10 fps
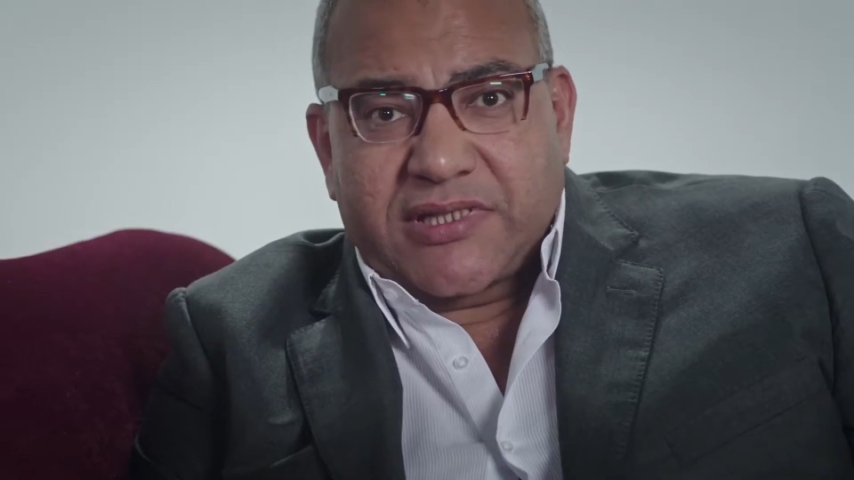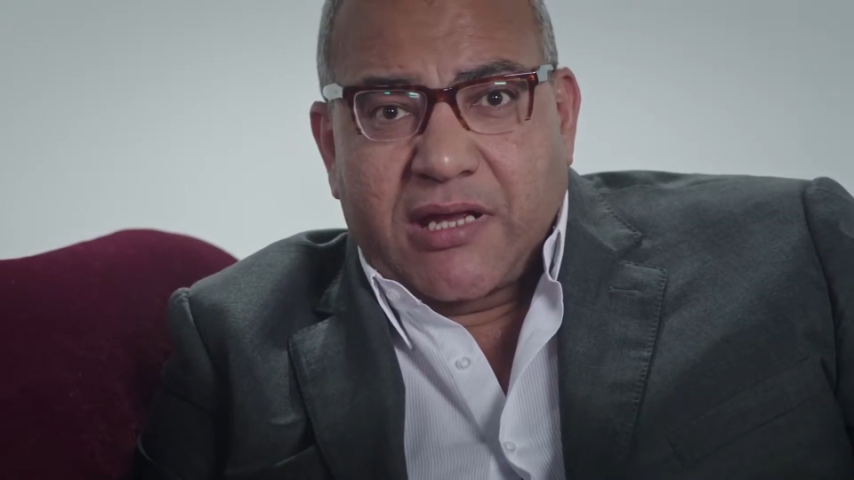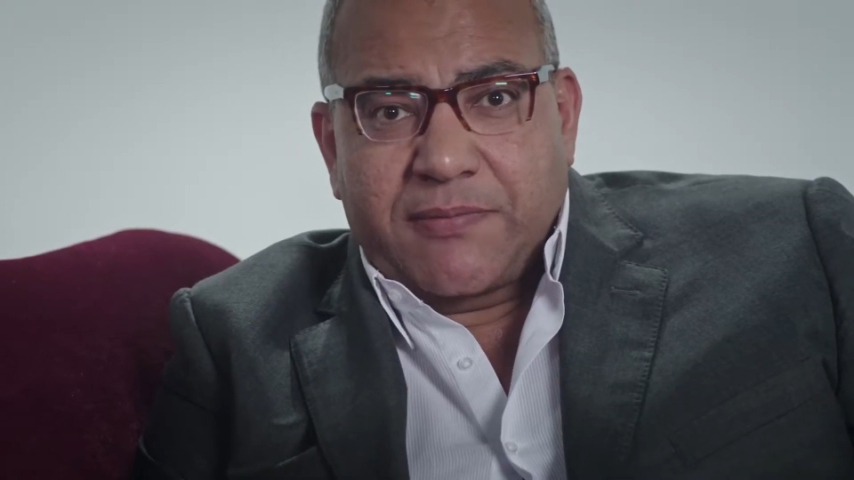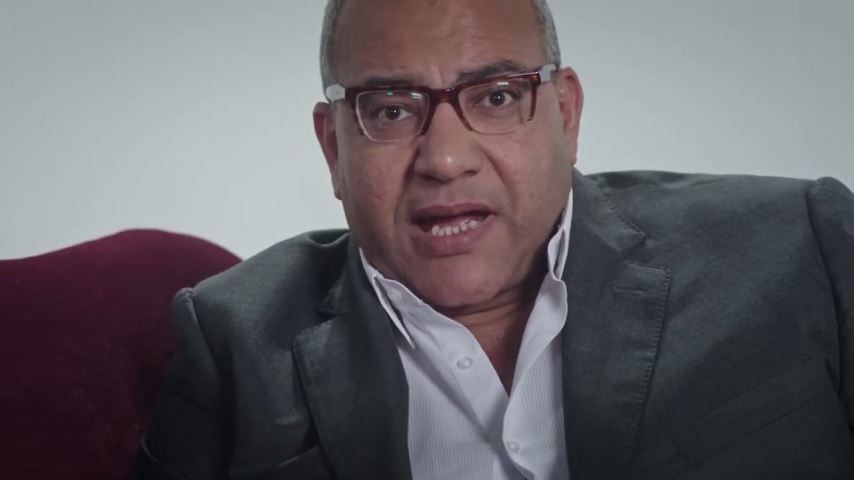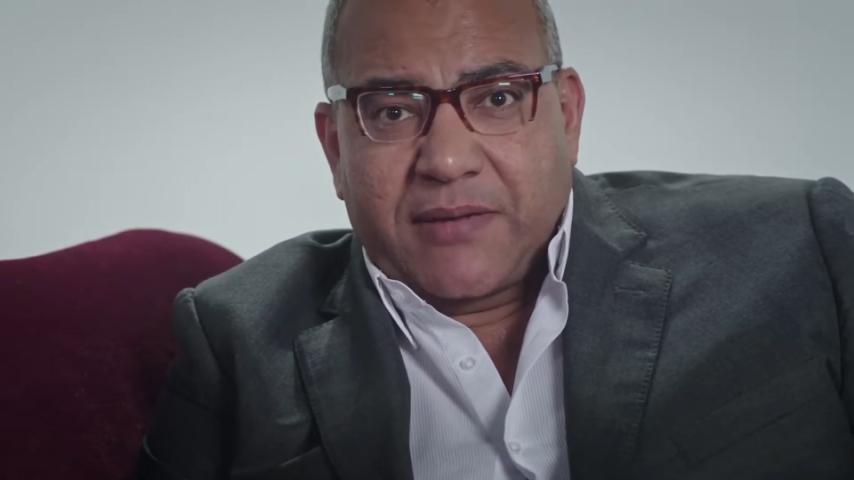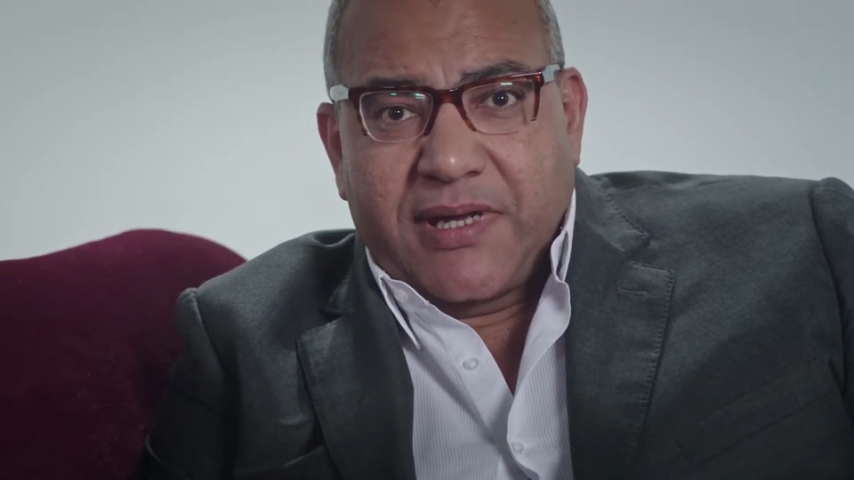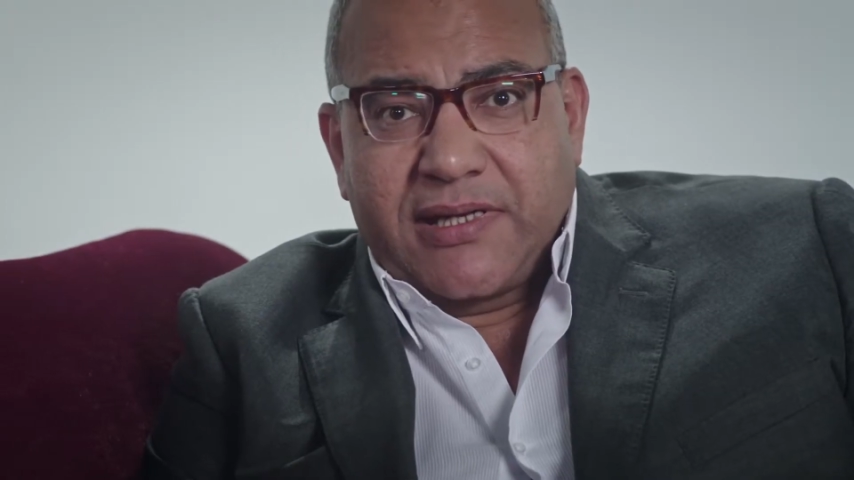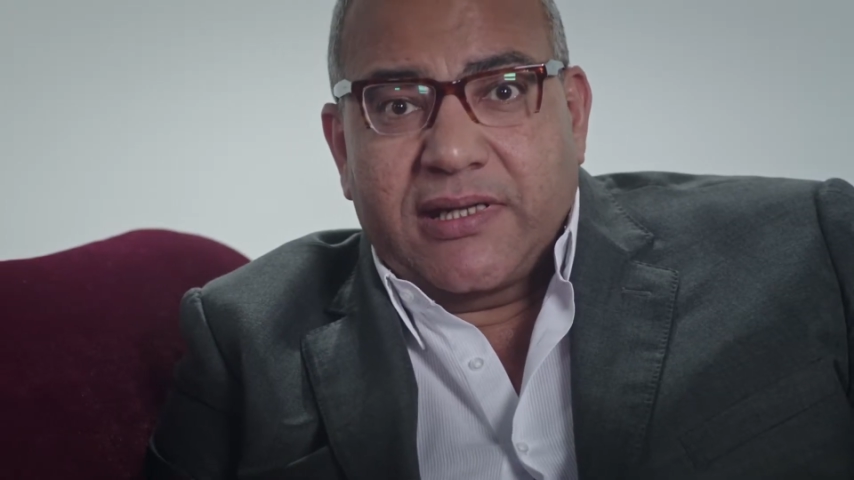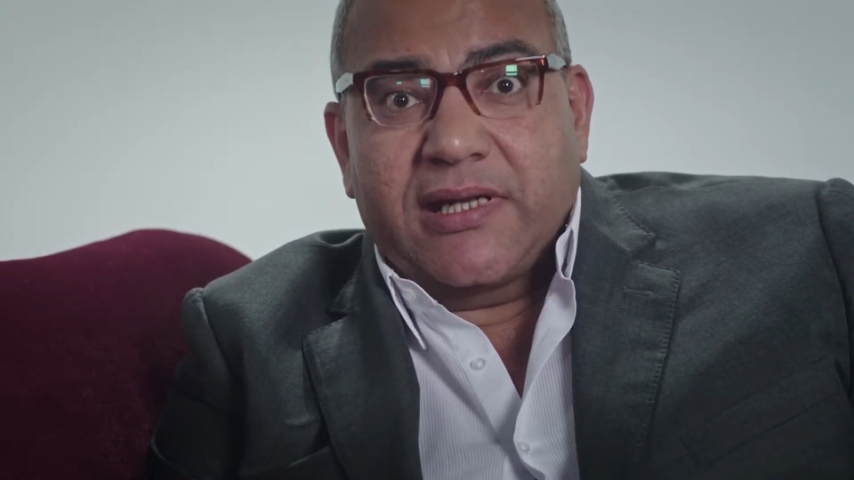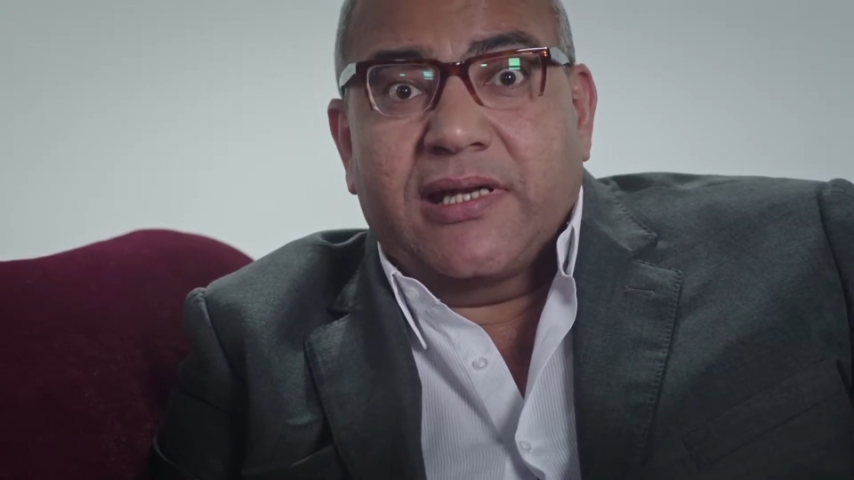بسبب
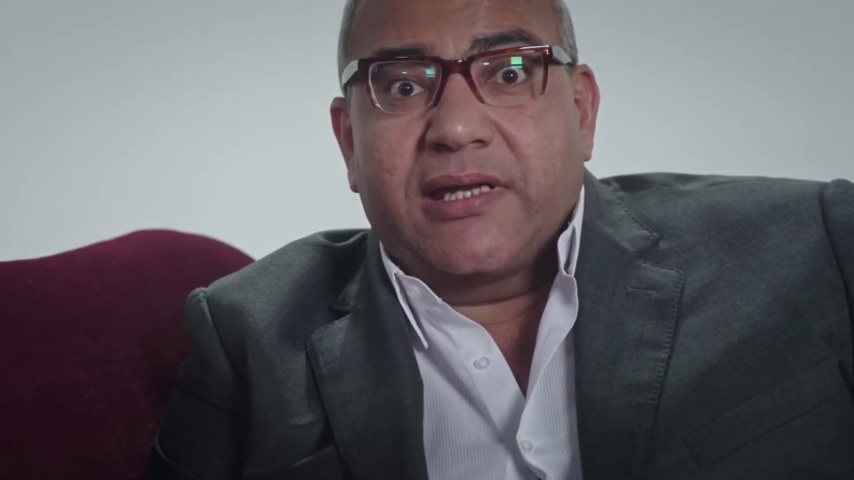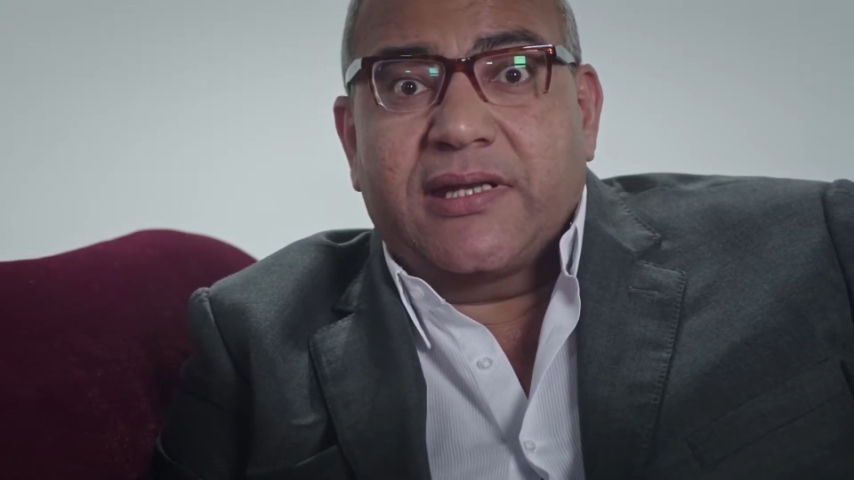اعمالي اللي